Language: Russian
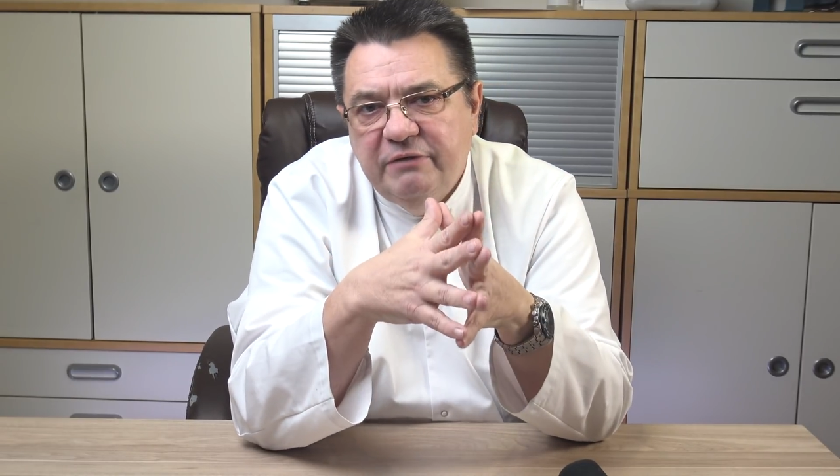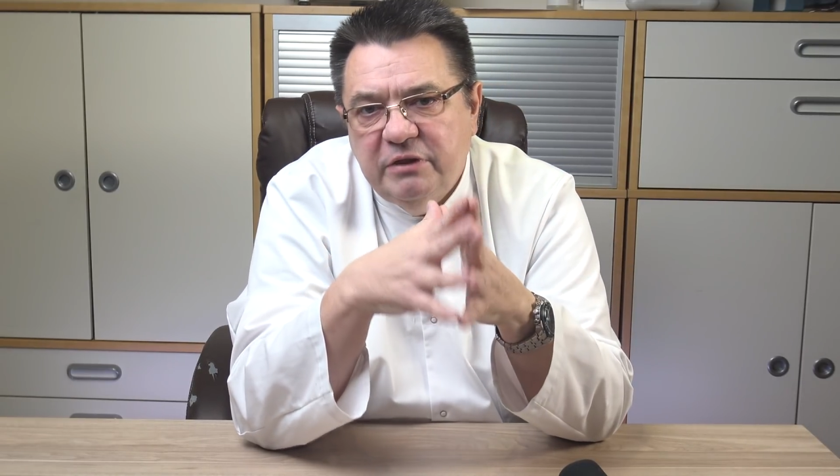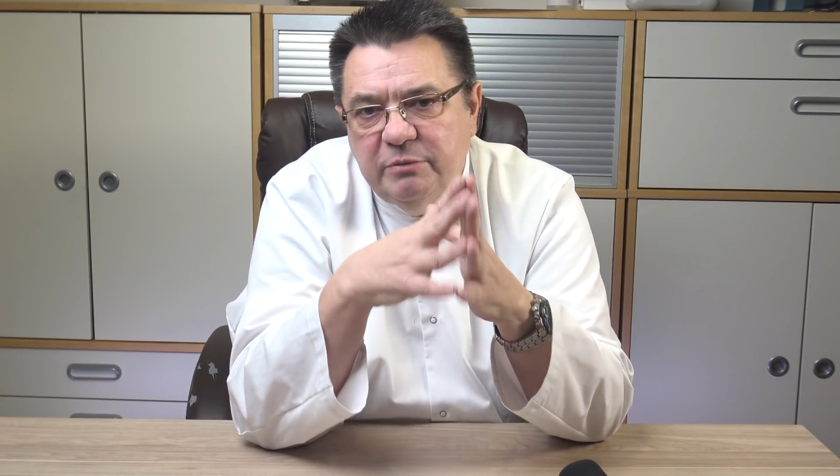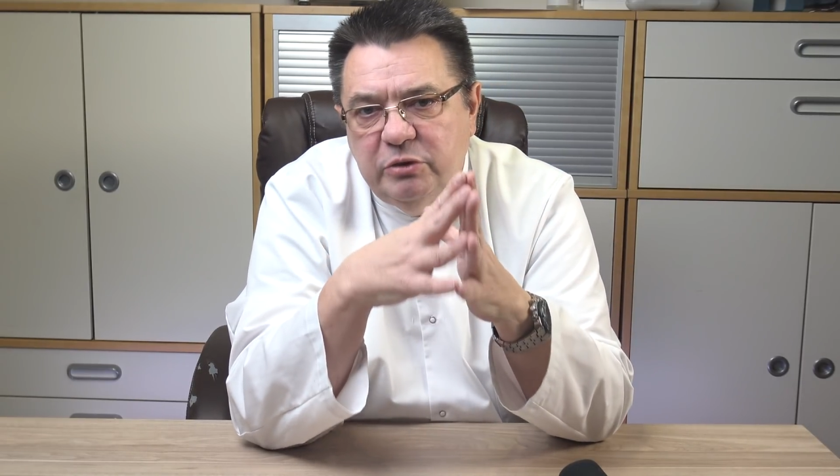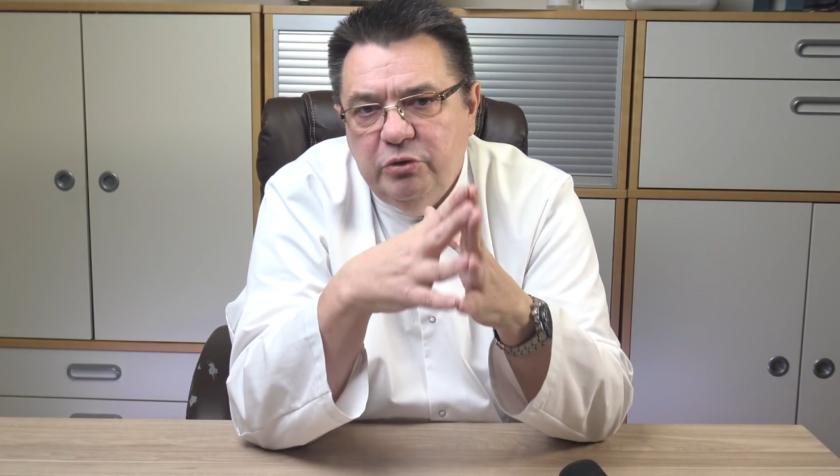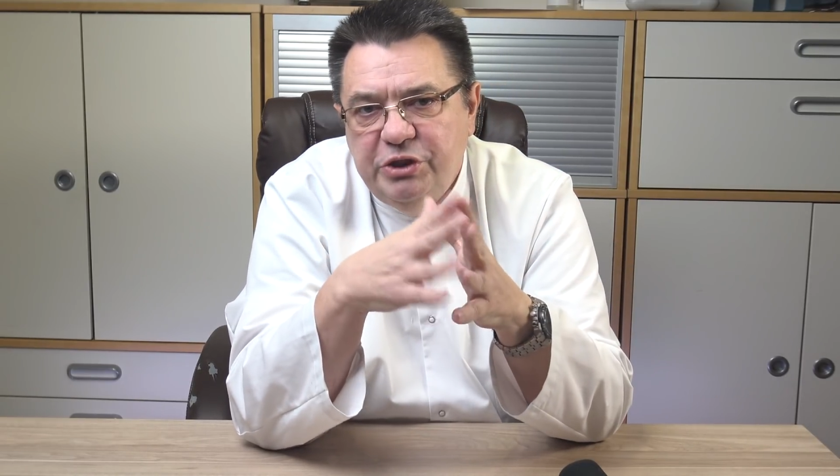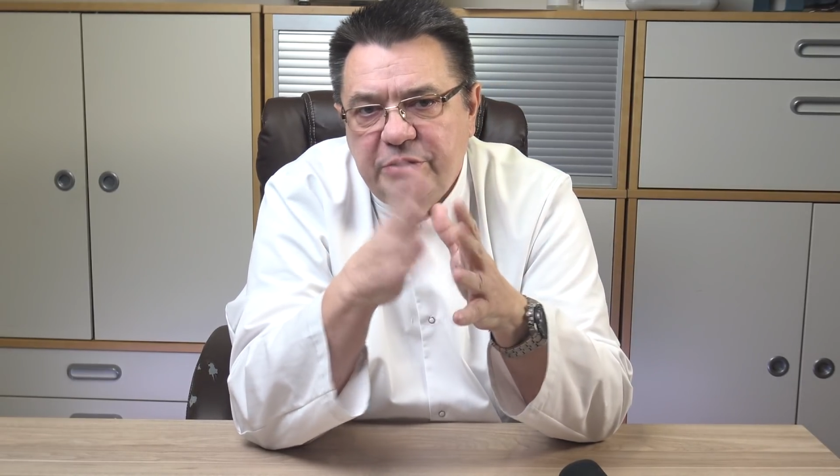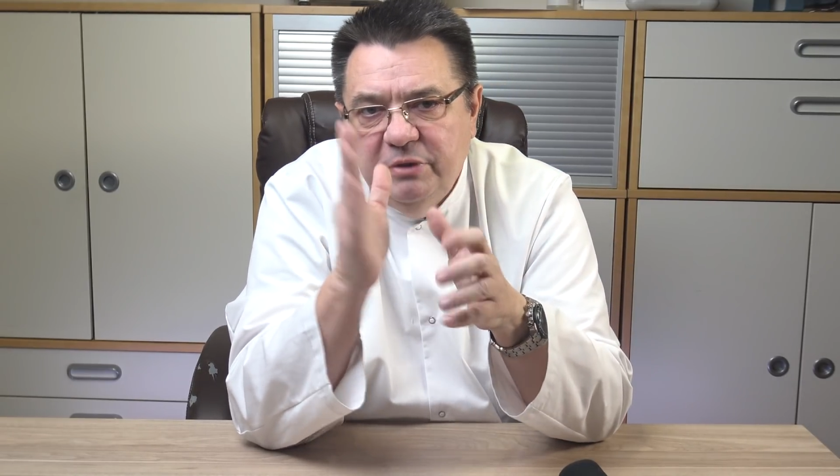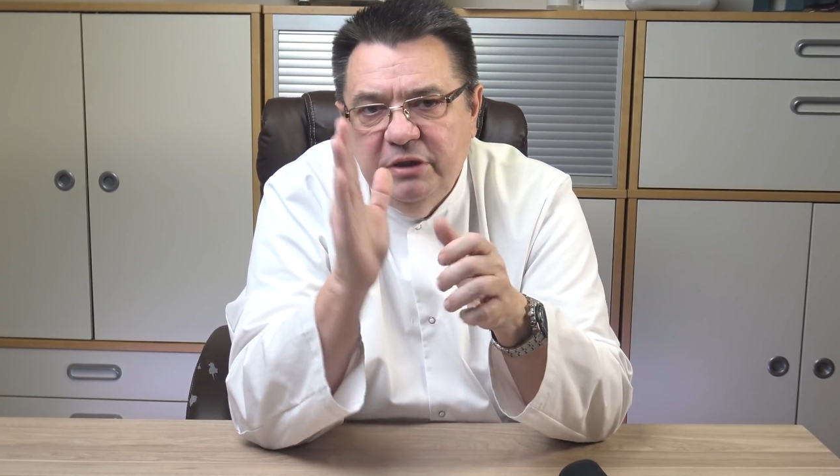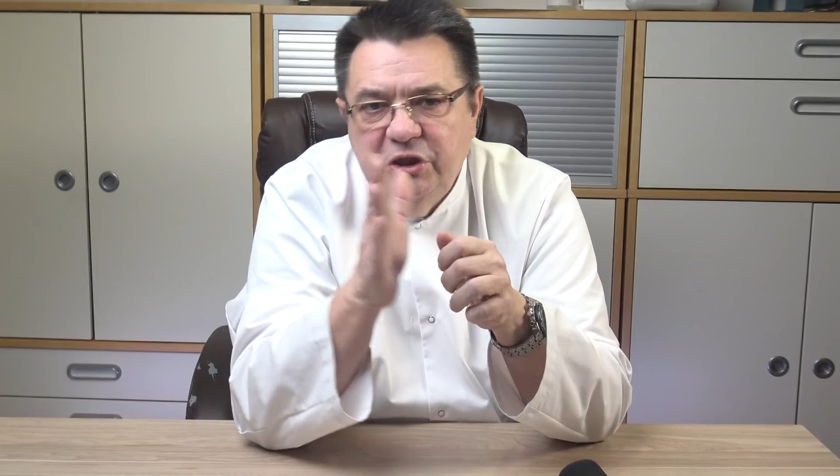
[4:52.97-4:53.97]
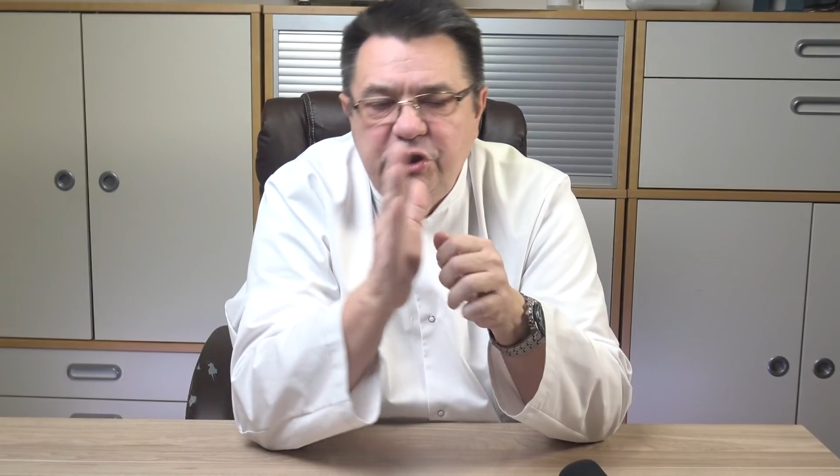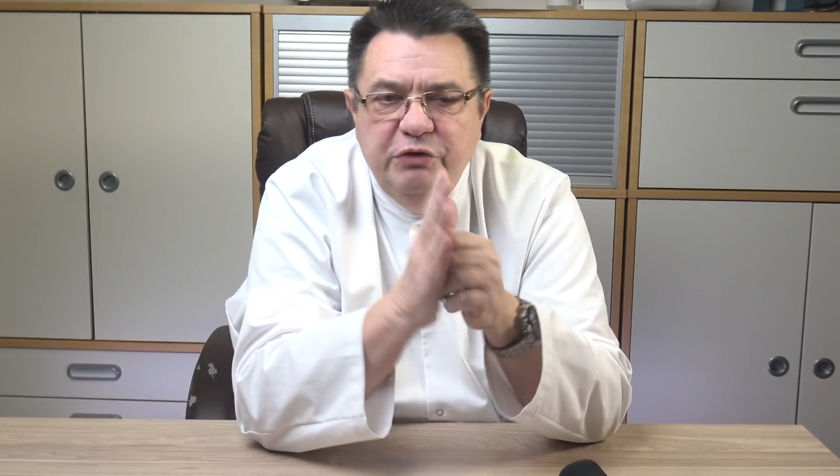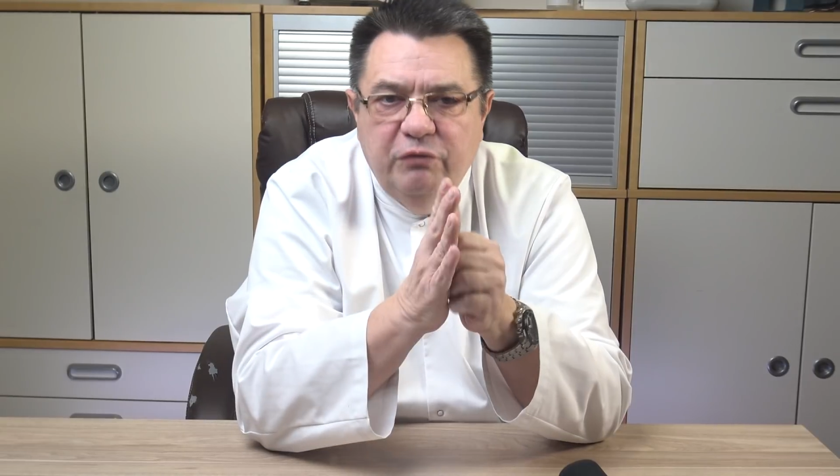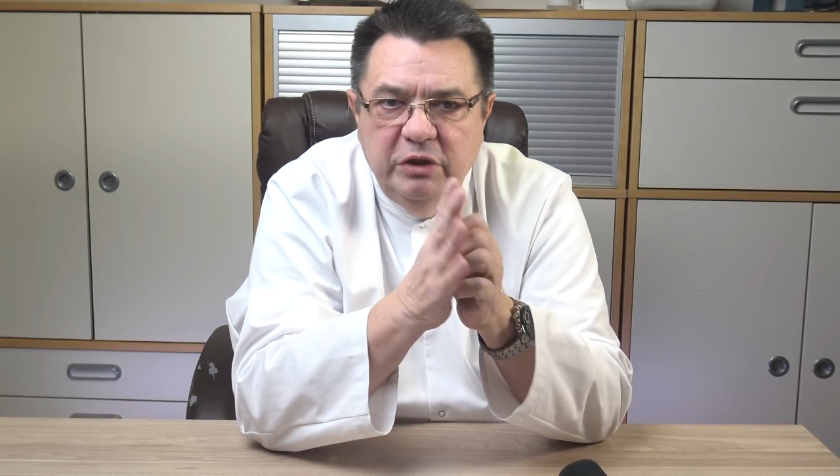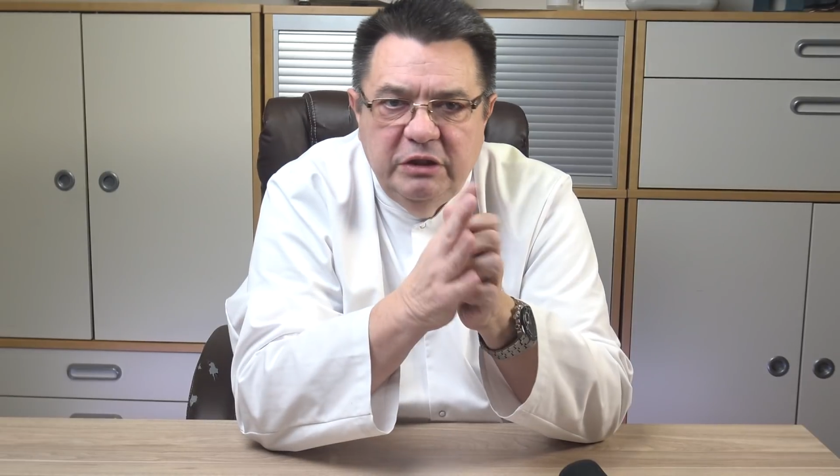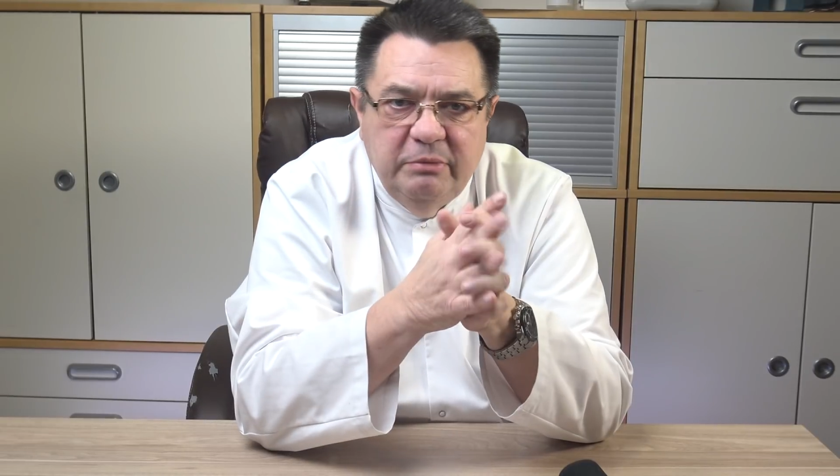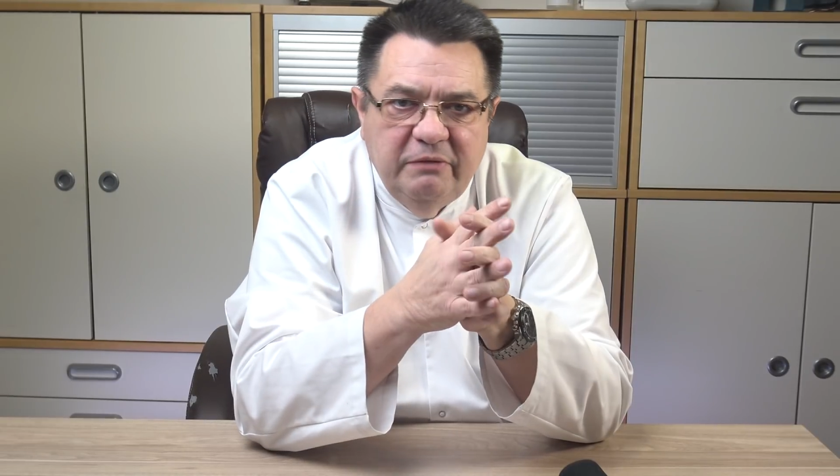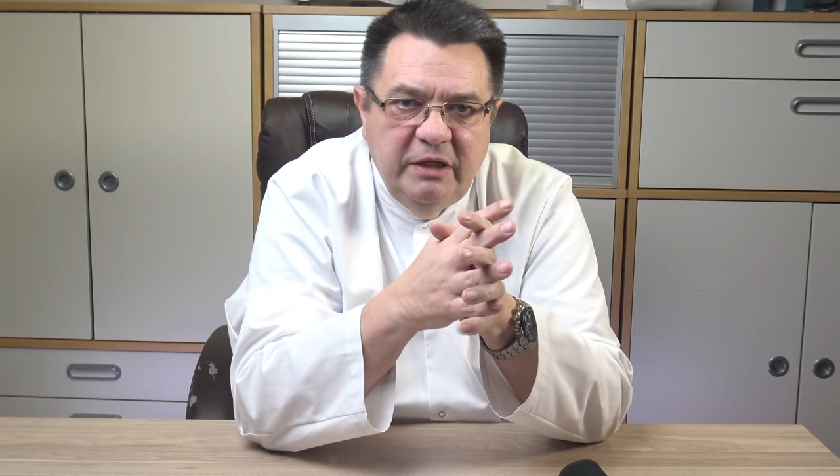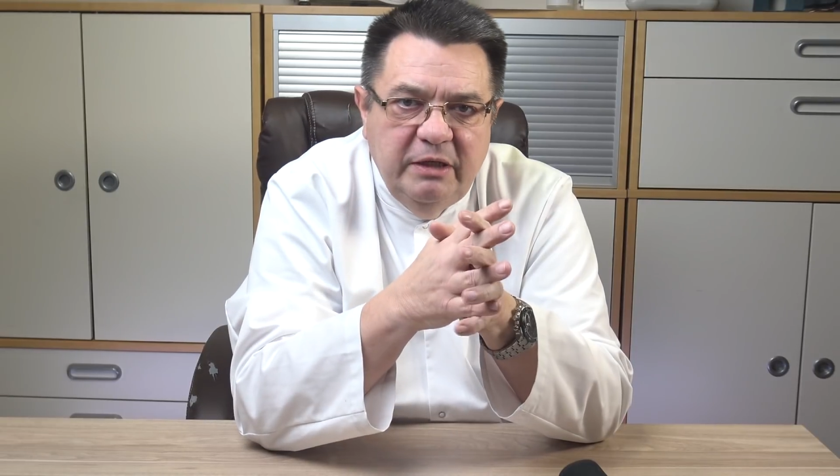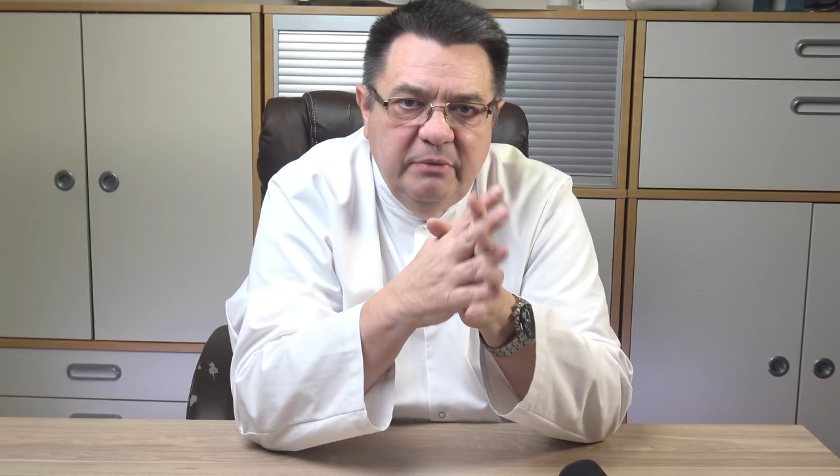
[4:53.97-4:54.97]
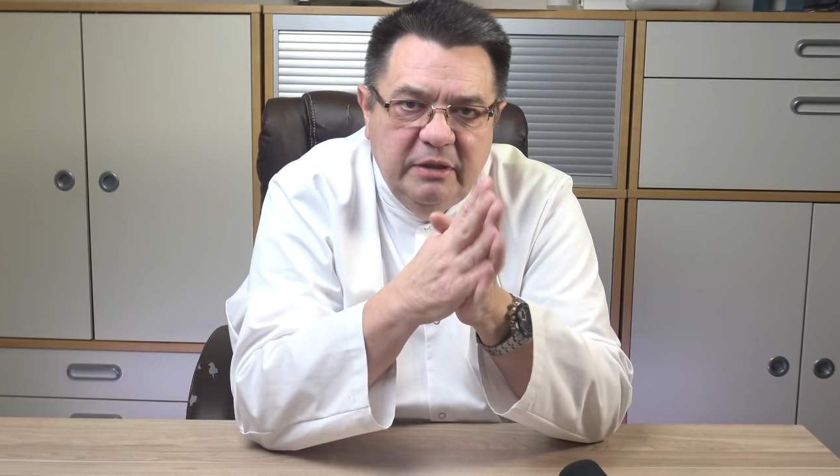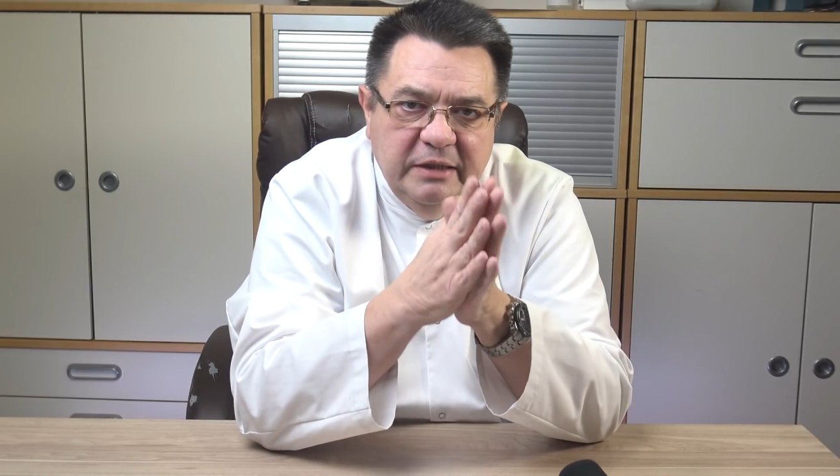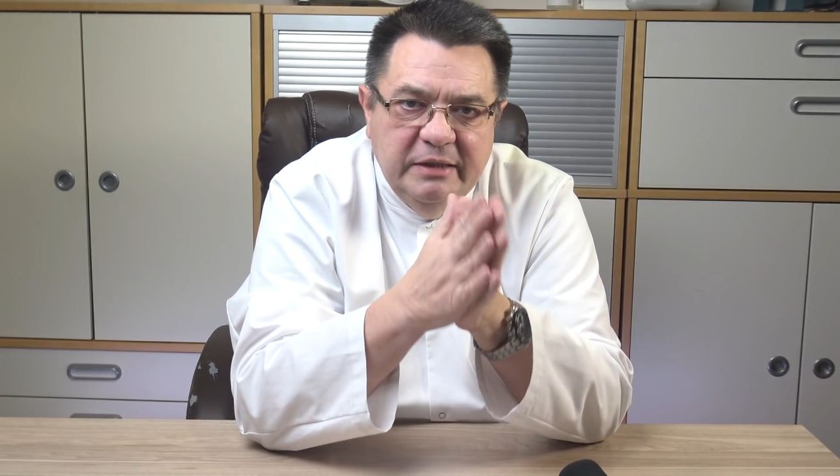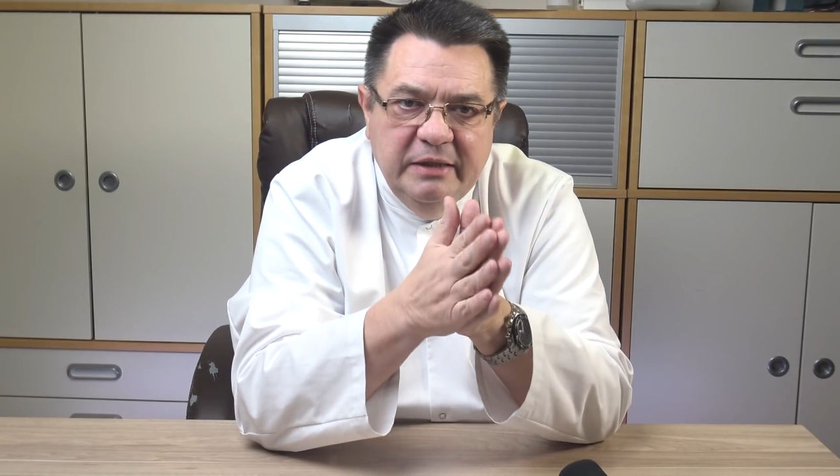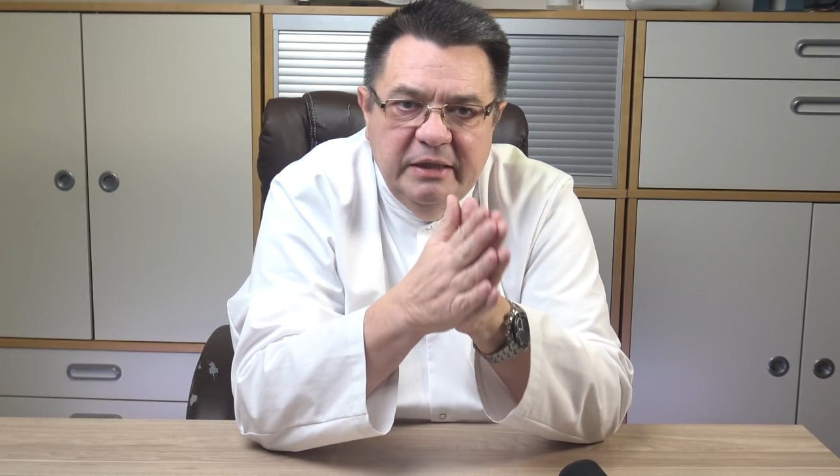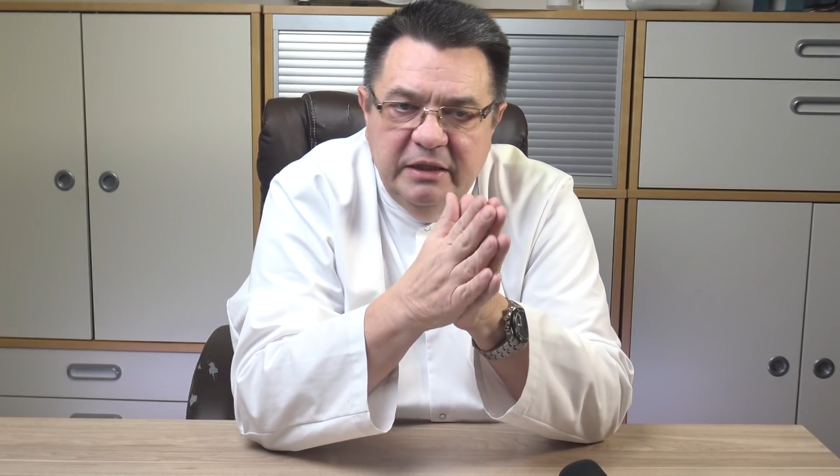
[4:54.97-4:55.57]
в этом случае мы ничего не добавляем к